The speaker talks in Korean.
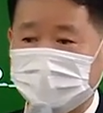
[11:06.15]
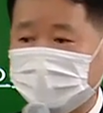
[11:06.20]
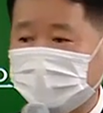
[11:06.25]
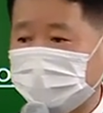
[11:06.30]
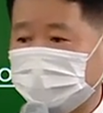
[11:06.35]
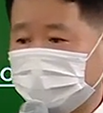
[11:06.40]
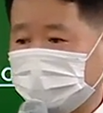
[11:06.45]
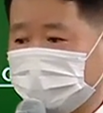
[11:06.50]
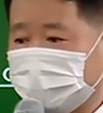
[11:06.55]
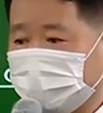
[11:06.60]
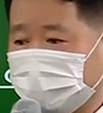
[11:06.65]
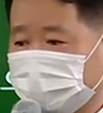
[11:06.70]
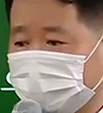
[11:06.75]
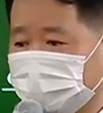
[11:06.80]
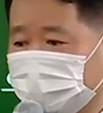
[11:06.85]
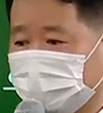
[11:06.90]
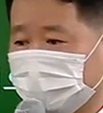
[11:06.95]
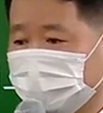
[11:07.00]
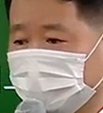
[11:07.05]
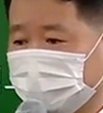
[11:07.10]
2차
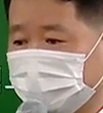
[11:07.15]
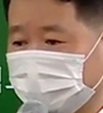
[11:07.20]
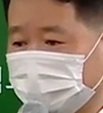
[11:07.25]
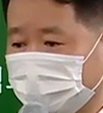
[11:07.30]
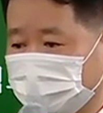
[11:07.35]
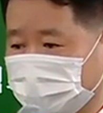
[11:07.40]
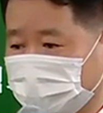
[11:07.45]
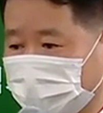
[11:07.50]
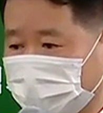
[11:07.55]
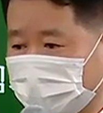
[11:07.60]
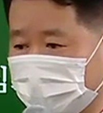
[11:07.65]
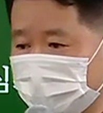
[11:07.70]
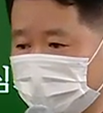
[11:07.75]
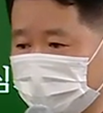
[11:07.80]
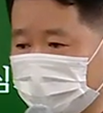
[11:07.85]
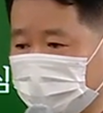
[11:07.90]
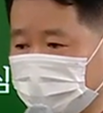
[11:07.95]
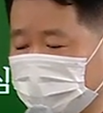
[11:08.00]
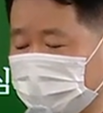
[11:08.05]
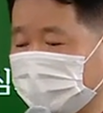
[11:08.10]
수업에
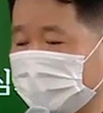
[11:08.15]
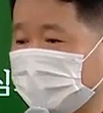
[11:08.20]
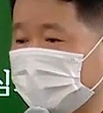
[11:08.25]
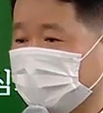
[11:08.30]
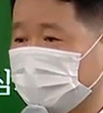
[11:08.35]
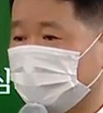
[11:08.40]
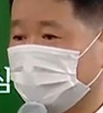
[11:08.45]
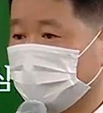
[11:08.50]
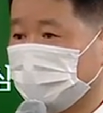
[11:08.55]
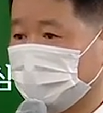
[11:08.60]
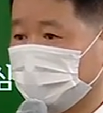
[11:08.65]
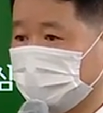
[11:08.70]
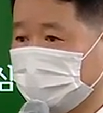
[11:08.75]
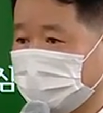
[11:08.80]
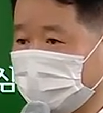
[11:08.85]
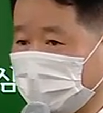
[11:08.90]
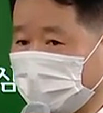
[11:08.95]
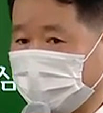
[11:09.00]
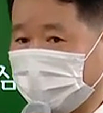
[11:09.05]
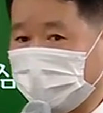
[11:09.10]
들어오셔가지고 수업은
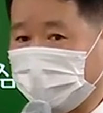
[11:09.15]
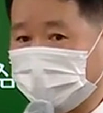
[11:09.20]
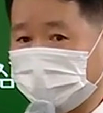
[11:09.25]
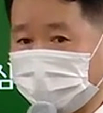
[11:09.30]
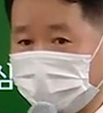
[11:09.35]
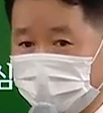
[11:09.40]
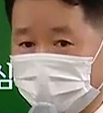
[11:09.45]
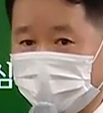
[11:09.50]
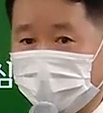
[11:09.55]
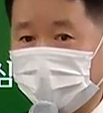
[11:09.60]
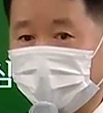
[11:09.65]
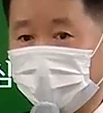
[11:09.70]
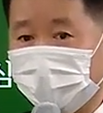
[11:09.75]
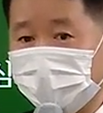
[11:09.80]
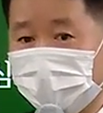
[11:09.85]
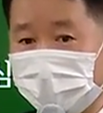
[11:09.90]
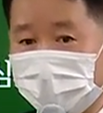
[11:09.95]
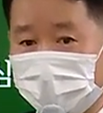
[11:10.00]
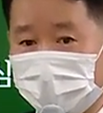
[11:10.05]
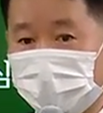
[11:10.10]
따박따박
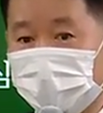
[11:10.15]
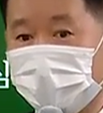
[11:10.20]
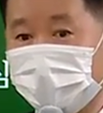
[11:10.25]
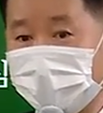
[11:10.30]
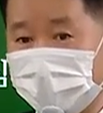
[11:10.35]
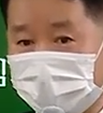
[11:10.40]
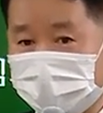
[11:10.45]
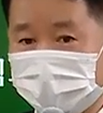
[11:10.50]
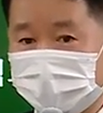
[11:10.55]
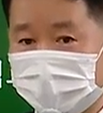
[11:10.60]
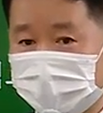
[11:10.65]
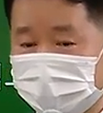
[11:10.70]
꼬박꼬박